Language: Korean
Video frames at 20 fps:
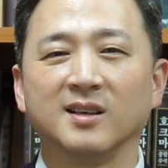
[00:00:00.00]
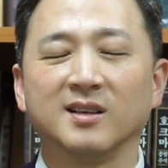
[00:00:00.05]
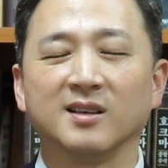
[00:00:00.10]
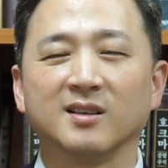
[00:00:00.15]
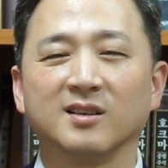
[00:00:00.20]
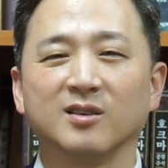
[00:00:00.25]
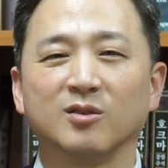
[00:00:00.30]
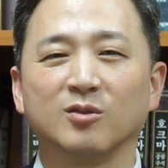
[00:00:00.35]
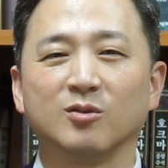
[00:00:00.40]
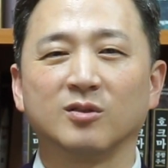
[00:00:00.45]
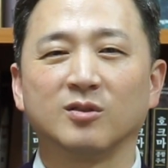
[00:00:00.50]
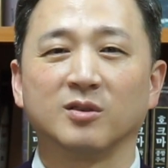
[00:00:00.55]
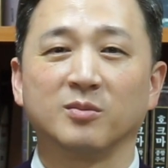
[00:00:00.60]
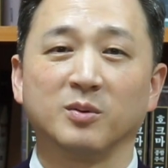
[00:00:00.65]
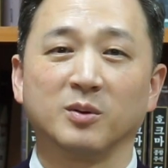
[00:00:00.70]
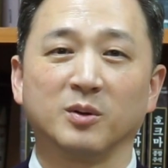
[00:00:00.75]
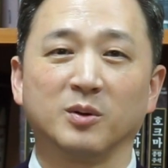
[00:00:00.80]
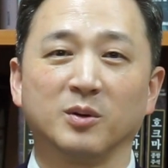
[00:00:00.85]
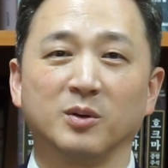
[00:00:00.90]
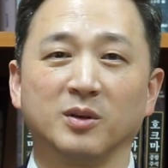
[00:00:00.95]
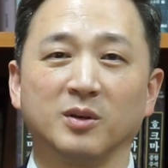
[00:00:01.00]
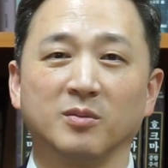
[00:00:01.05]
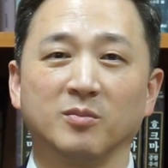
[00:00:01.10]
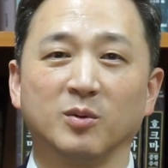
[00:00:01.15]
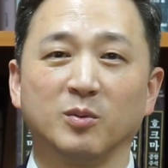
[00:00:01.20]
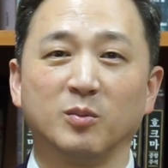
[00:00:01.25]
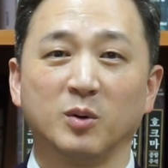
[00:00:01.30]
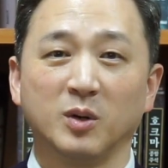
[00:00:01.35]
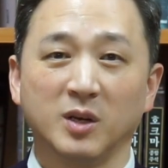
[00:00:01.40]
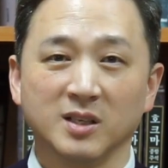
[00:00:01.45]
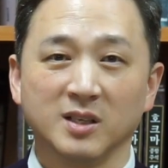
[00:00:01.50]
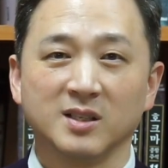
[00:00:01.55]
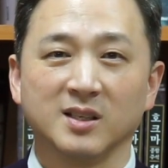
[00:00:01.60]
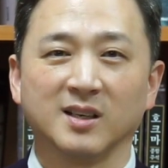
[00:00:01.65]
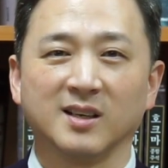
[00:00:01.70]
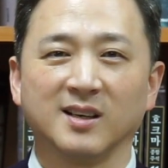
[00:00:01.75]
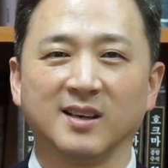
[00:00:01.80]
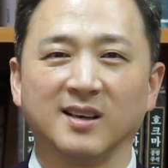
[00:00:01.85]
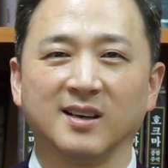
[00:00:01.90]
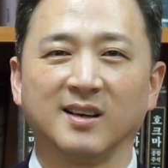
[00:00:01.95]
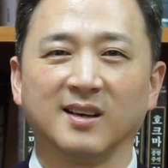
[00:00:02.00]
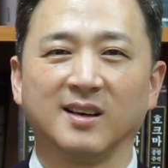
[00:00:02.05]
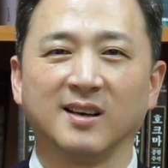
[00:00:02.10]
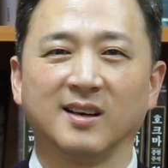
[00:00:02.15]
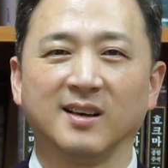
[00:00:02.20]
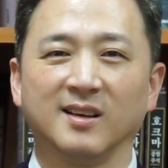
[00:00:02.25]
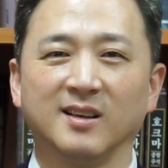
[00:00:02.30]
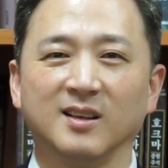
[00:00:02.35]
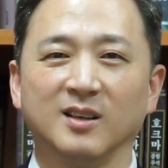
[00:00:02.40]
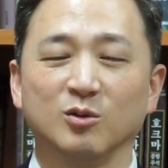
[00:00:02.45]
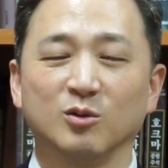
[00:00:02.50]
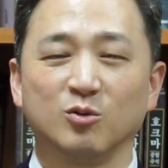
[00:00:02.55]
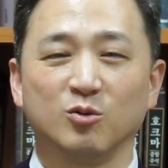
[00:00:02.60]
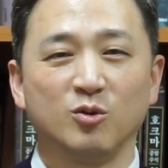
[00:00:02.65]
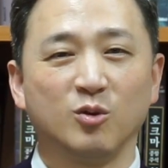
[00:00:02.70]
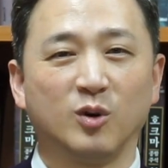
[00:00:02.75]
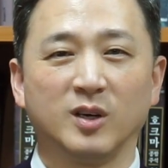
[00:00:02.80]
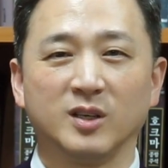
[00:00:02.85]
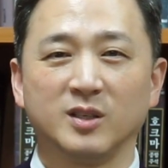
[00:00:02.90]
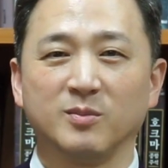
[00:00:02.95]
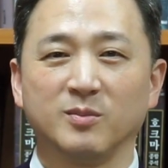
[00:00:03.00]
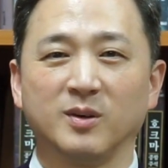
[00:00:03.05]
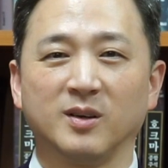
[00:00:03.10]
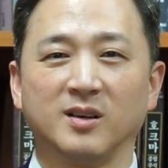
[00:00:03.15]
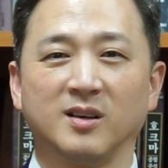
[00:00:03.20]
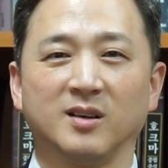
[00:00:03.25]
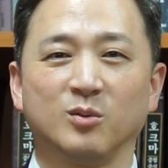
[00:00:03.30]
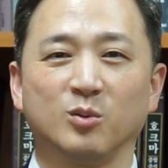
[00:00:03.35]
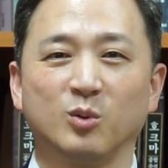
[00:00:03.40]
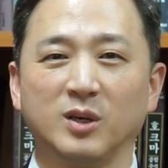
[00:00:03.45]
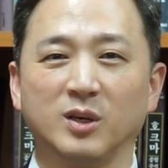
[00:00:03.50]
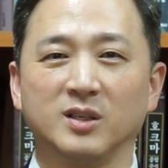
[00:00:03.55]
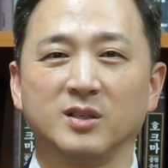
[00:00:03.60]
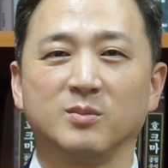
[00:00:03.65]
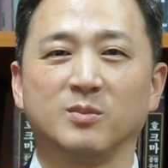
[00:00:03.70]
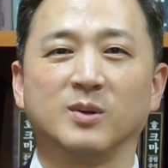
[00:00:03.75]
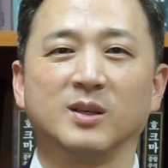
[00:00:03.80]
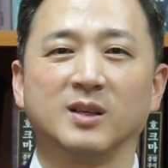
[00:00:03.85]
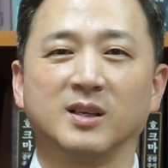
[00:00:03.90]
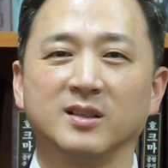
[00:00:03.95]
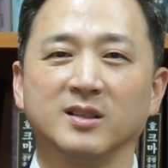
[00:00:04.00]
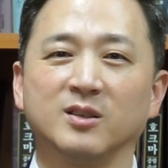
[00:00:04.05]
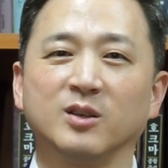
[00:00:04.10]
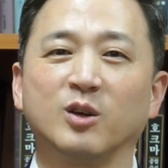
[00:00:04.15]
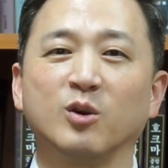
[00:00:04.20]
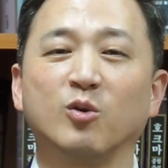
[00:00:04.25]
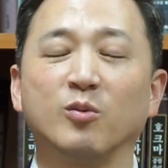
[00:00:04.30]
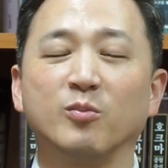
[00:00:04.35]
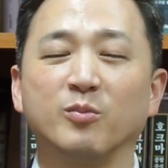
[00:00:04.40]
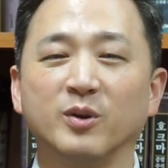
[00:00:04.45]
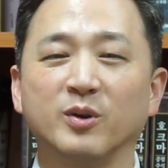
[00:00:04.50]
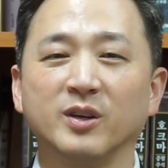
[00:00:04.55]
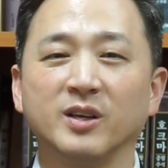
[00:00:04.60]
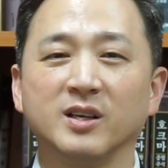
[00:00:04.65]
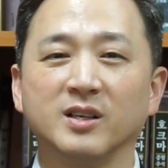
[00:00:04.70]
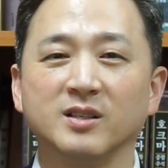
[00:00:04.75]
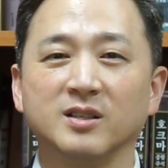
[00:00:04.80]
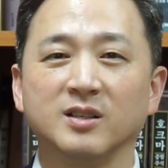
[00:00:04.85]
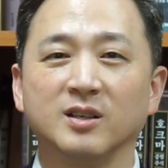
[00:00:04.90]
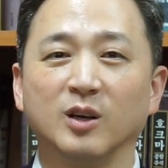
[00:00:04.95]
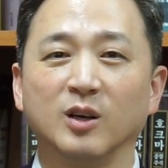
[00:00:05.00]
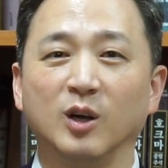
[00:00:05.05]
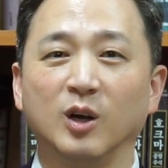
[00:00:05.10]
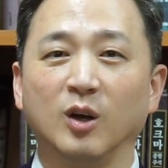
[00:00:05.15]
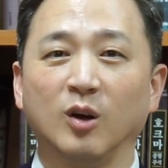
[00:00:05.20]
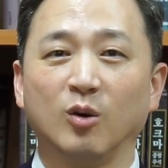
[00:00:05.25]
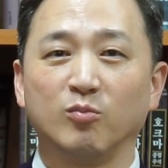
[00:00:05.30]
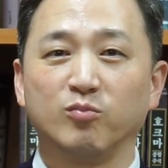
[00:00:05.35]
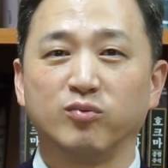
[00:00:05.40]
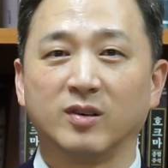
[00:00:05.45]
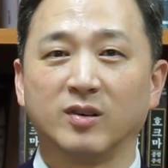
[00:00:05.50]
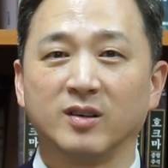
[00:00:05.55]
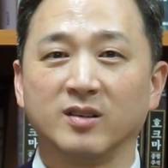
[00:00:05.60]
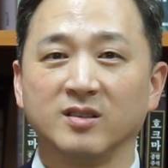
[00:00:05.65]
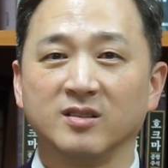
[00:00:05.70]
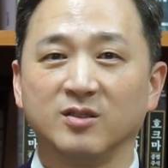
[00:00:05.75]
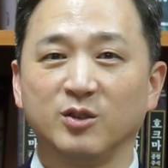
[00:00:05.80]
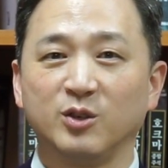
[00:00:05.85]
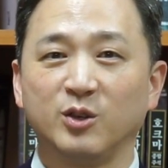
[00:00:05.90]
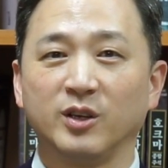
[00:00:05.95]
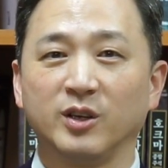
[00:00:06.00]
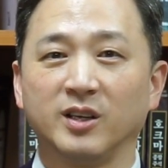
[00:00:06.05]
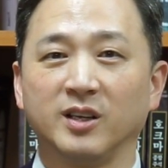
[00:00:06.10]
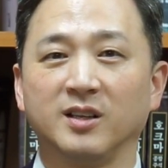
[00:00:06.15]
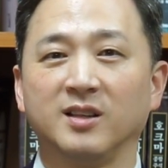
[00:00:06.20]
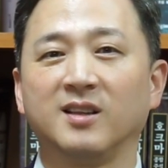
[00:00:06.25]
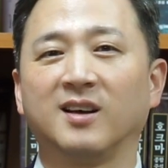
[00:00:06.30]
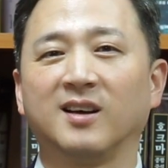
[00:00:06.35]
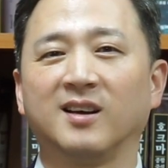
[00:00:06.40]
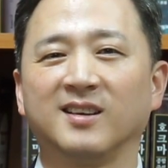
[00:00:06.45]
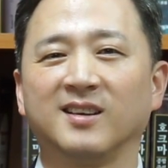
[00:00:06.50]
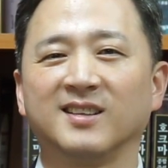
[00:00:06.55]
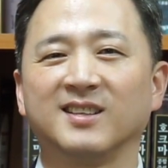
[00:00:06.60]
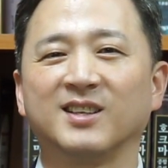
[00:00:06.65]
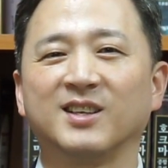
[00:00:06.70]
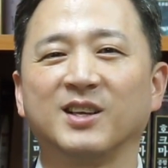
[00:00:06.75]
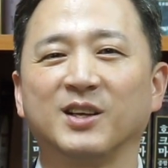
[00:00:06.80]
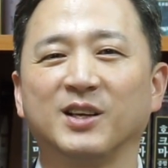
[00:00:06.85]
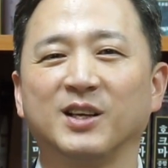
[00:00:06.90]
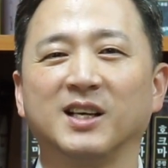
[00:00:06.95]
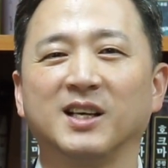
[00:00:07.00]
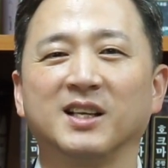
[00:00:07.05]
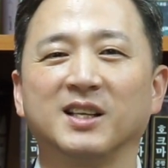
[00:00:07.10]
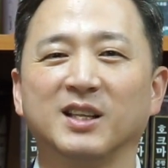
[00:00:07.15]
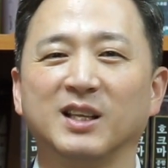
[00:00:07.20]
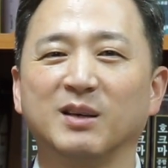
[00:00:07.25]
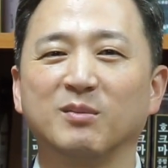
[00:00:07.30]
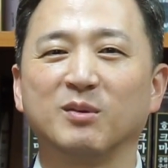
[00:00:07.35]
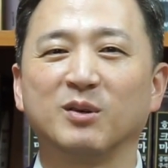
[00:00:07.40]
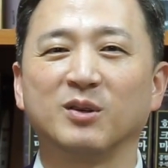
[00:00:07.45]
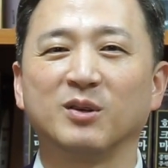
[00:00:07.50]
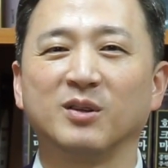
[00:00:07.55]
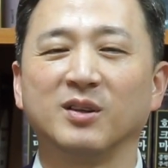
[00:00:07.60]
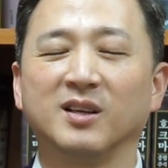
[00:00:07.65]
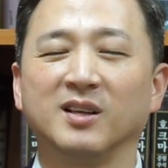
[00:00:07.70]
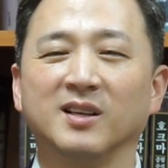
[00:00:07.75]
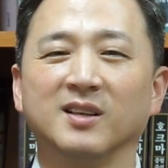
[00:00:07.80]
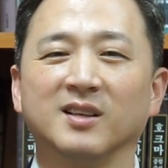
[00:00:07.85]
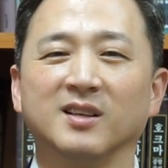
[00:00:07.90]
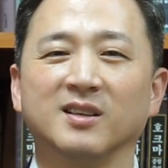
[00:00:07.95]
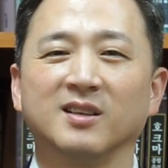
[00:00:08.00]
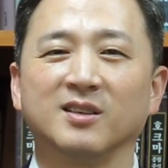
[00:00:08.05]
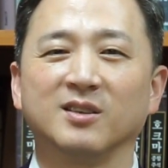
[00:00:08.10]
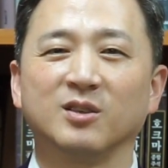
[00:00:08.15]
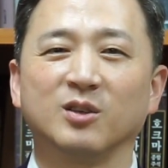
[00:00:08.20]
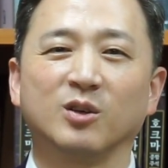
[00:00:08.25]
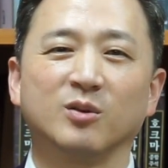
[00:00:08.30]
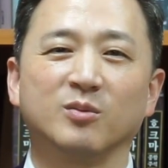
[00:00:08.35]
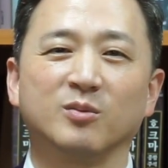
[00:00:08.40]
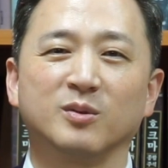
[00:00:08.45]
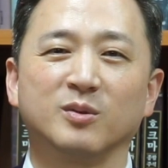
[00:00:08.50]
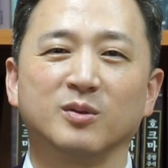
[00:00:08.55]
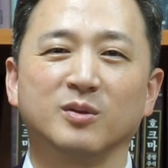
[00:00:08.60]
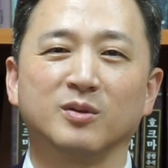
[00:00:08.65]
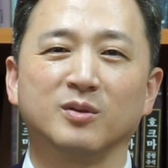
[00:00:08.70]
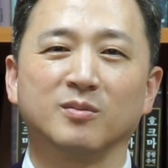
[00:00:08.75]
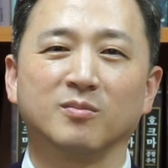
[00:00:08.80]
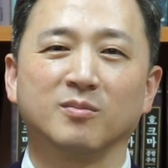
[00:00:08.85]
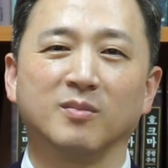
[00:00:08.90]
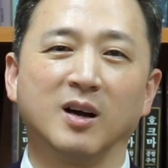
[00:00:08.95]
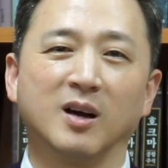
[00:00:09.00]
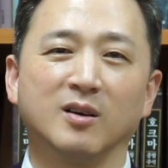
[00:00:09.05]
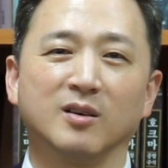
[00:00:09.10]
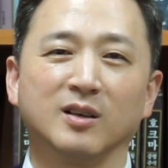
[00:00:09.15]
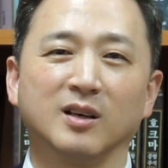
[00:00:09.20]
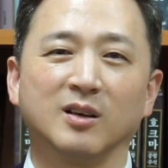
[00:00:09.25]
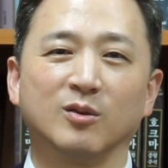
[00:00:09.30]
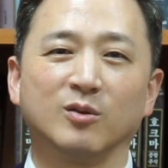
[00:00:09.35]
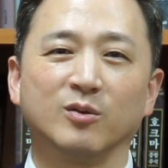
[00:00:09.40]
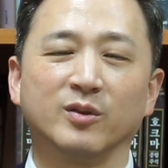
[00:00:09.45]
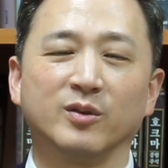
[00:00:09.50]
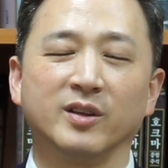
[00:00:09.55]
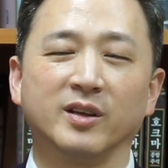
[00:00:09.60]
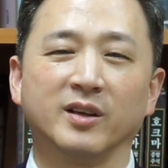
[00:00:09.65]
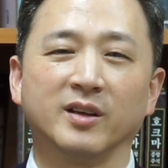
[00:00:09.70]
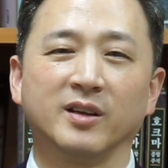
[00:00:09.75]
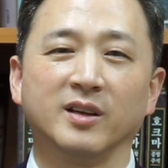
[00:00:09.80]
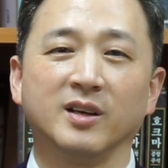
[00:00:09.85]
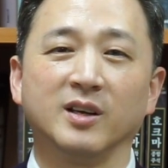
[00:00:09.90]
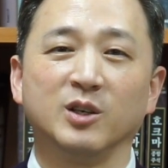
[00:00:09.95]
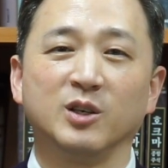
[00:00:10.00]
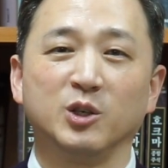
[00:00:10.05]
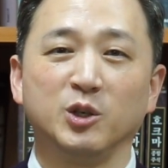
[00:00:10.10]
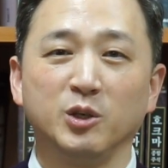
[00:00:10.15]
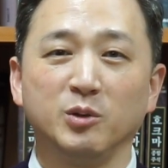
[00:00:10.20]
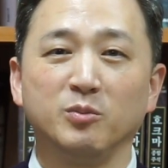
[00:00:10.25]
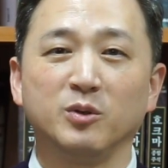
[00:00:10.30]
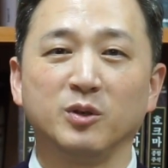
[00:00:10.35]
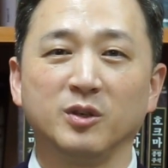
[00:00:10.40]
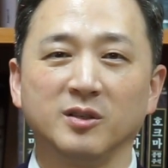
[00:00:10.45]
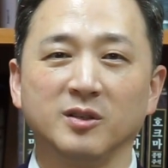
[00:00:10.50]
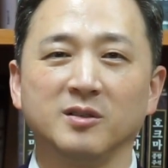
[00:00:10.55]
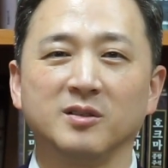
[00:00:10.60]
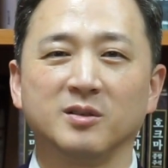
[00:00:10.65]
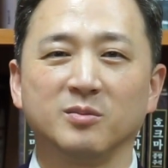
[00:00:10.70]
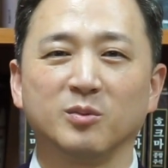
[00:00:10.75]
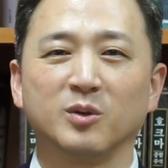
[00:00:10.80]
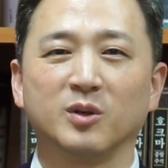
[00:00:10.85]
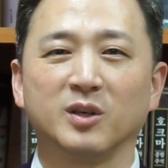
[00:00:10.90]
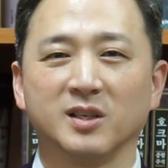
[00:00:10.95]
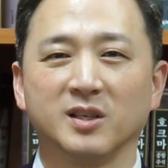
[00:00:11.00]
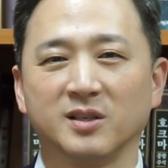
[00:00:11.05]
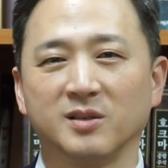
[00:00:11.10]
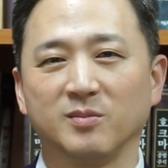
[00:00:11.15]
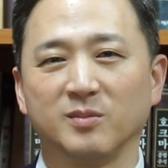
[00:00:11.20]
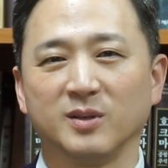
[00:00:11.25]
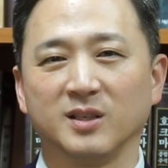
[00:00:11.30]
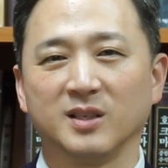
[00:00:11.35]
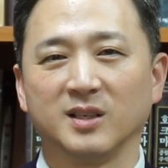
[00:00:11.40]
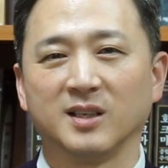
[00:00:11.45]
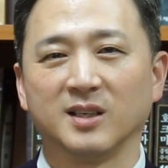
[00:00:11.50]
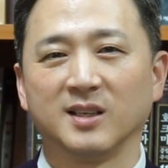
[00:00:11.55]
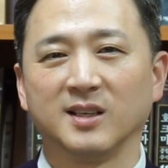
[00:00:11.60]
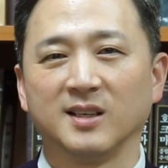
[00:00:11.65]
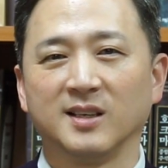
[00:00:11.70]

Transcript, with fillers: 어, 그리고 특별히 뭐 목회자가 두려워하지 말라, 놀라지 말라 이렇게 권면해야지 불안을 느껴야 된다 이렇게 얘기를 한다면 어, 여러분 마음 가운데 의문이 들지 모르겠습니다.